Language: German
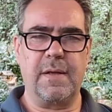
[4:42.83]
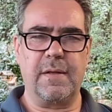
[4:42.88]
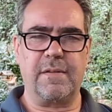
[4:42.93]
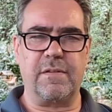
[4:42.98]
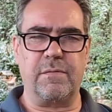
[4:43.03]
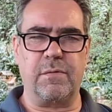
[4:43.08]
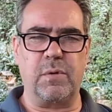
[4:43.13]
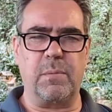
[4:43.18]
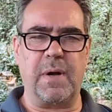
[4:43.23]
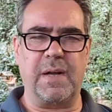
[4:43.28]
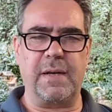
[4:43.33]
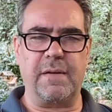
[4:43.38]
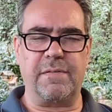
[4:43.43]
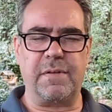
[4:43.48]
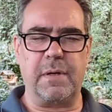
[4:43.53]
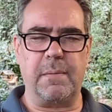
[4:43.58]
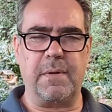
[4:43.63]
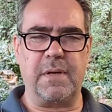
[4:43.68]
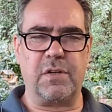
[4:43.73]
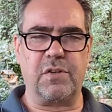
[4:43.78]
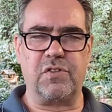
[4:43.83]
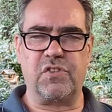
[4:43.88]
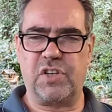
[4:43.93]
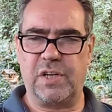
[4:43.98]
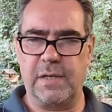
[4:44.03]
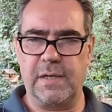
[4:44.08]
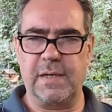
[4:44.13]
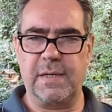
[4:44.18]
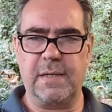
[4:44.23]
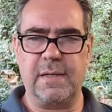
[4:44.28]
sowohl bei der Firma
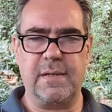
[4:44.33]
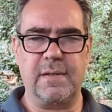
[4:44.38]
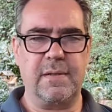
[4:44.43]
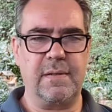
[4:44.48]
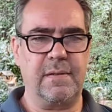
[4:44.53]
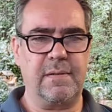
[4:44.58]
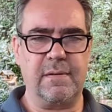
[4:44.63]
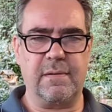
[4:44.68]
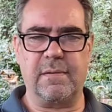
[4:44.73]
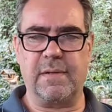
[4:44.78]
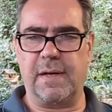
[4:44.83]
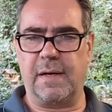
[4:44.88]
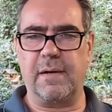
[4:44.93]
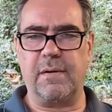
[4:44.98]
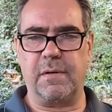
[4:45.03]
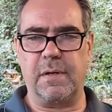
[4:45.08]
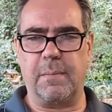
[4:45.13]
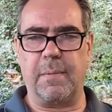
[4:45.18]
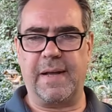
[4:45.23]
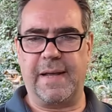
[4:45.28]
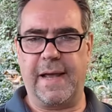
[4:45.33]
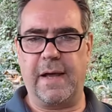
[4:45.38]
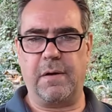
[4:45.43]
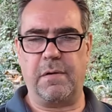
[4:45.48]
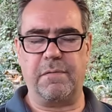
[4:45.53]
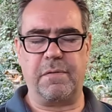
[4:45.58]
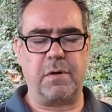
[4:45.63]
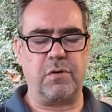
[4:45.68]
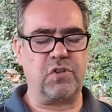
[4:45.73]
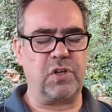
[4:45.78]
Schilde ja, oder bei Herr
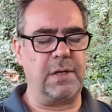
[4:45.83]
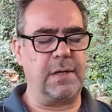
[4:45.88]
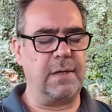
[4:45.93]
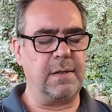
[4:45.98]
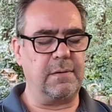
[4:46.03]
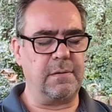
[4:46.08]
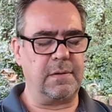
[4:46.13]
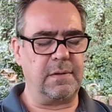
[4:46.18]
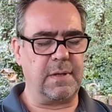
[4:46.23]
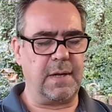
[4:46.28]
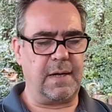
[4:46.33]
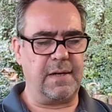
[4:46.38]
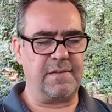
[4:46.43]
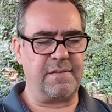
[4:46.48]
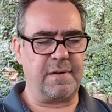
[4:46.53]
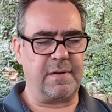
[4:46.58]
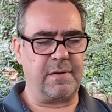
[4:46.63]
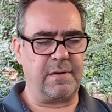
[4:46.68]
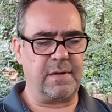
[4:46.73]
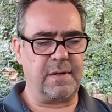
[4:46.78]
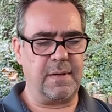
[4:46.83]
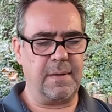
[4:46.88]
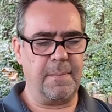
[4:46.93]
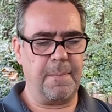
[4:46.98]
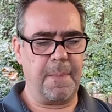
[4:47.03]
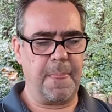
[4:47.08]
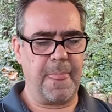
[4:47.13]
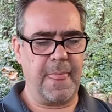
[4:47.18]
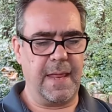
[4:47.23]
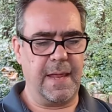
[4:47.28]
und Frau Schilde und als auch
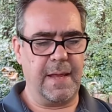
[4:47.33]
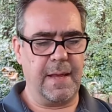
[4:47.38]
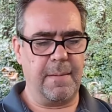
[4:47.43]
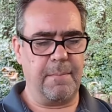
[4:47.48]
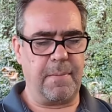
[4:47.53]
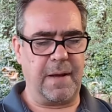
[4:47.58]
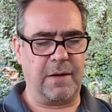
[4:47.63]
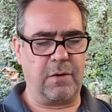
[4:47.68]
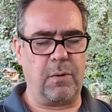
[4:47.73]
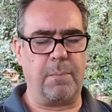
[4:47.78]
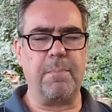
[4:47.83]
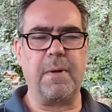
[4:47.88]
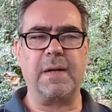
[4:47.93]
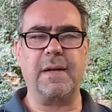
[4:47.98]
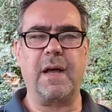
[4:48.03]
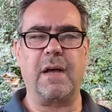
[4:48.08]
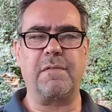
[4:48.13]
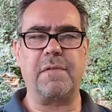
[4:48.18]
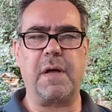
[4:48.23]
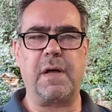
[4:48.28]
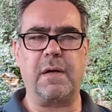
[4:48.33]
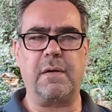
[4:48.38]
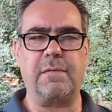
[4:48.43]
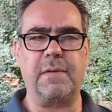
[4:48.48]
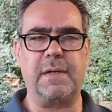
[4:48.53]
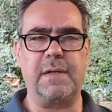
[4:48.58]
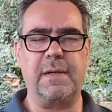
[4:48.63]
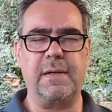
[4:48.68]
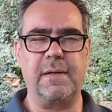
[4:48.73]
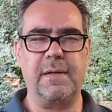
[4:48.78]
bei Koppmann nachfragen
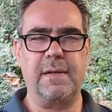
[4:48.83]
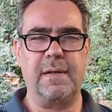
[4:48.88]
will,